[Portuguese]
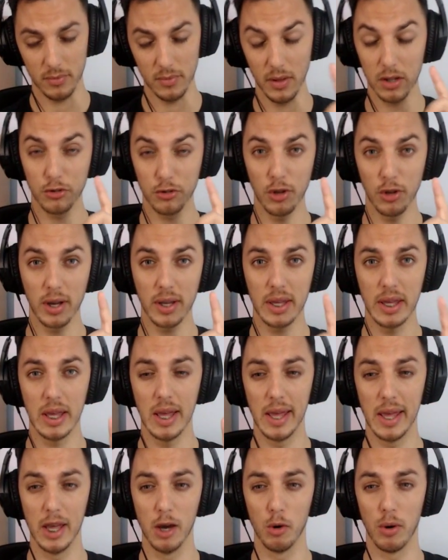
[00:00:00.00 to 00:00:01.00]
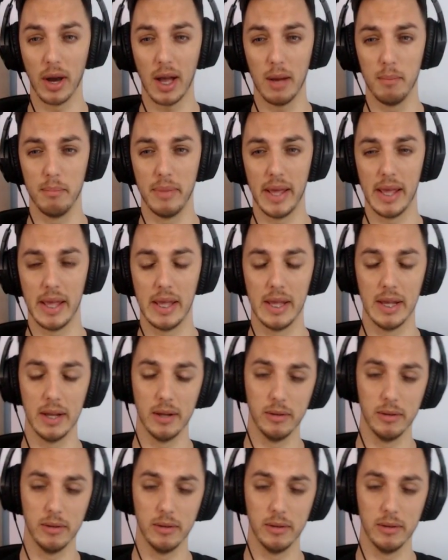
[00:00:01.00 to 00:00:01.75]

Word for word: Só que eu acabei.